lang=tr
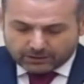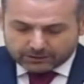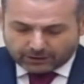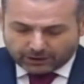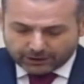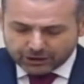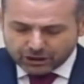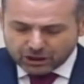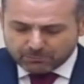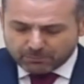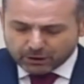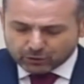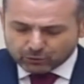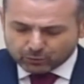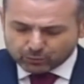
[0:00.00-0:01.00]
Tarihi
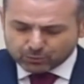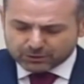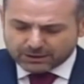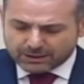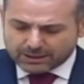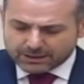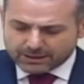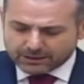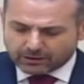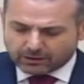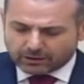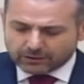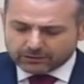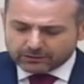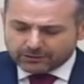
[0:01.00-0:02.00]
İpek yolu üzerine yer
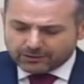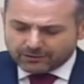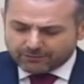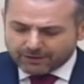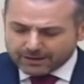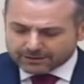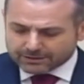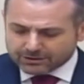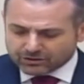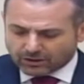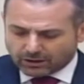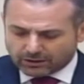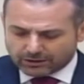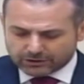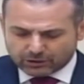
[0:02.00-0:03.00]
alan ve eski
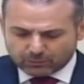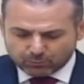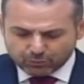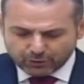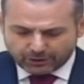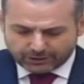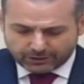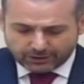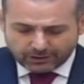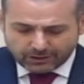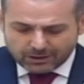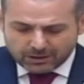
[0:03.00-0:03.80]
çağlardan bu yana